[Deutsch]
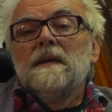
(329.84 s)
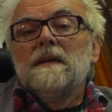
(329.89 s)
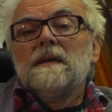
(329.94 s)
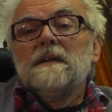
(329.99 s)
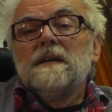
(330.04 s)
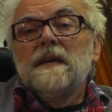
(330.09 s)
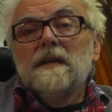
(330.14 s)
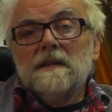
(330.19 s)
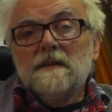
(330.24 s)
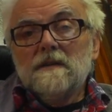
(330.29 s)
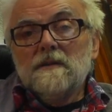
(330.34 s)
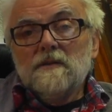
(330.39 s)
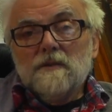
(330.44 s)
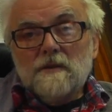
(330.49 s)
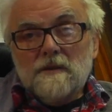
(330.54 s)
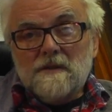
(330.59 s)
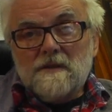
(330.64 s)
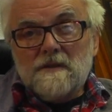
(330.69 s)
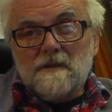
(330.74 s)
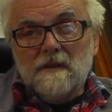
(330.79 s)
Jeder
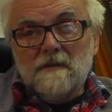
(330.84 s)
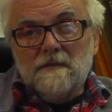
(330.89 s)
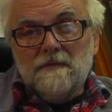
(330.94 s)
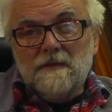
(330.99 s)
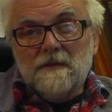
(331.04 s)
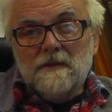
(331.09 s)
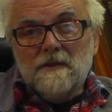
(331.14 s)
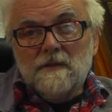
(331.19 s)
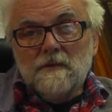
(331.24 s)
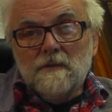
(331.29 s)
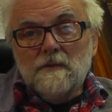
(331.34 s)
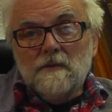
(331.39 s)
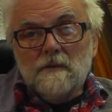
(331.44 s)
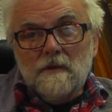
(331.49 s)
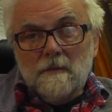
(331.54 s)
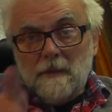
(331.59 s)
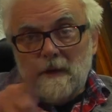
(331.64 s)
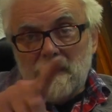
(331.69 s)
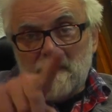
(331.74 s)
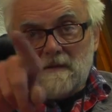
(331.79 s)
Nutzer von
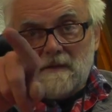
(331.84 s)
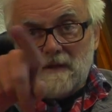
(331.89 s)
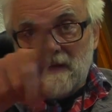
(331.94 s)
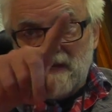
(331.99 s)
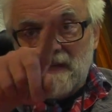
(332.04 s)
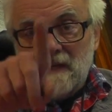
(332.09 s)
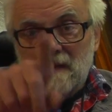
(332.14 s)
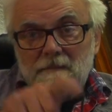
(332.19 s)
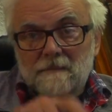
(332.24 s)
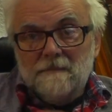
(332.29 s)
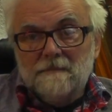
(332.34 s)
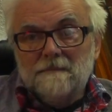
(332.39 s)
YouTube, also ihr,